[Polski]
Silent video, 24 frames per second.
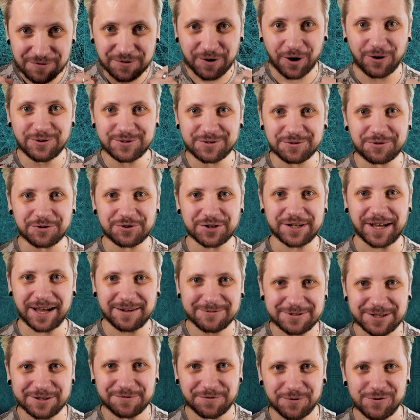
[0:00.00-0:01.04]
W końcu
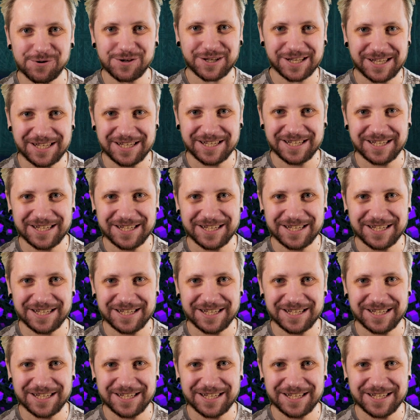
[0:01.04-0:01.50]
doczekałem się dwójki